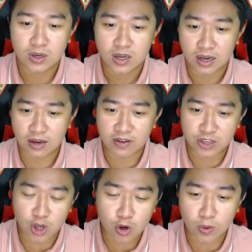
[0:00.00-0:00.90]
à, và
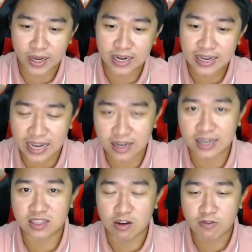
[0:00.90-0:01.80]
cho cô này để cắt cái
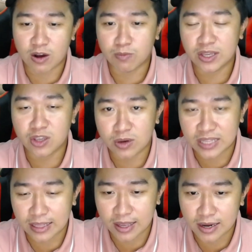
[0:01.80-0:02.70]
từng phòng để cho người
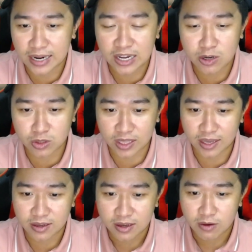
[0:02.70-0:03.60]
ta thuê lại để có tiền
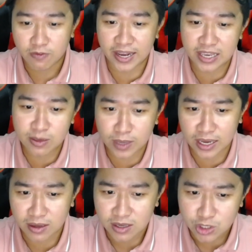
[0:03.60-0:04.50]
vậy
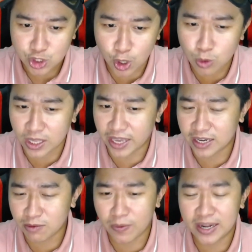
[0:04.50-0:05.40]
mà số tiền
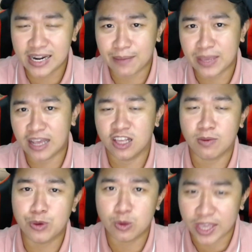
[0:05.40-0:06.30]
quý vị đi làm nhà thì có bao
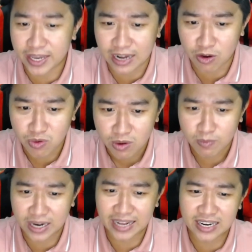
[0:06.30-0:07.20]
nhiêu tiền đâu
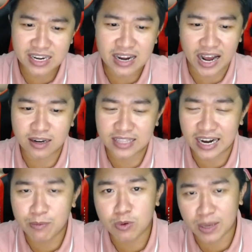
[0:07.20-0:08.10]
mà lại đi nợ người ta lại
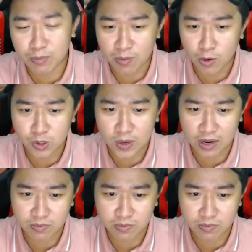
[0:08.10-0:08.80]
104 triệu đồng